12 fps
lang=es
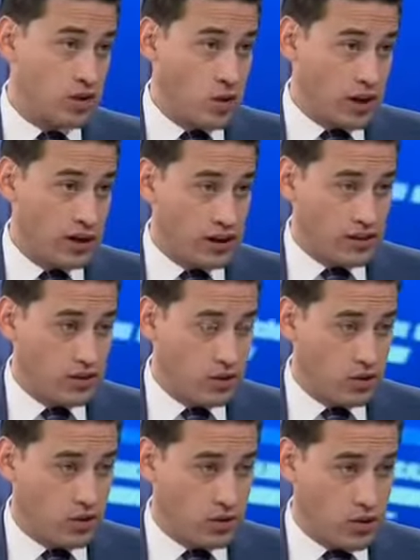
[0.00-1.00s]
de
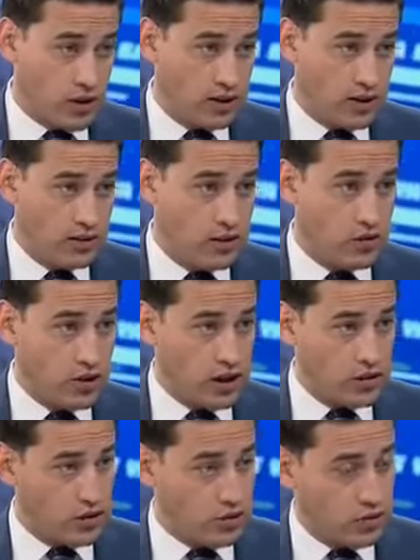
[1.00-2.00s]
45, 45
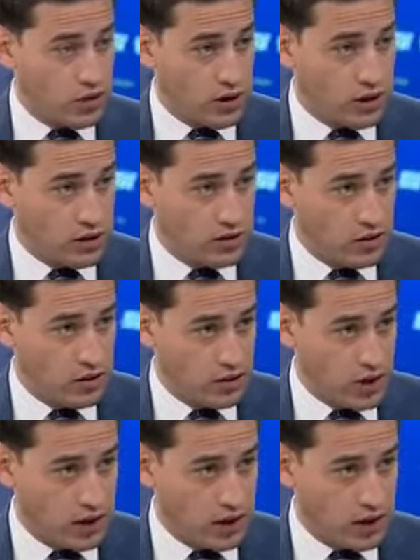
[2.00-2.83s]
días y otros 45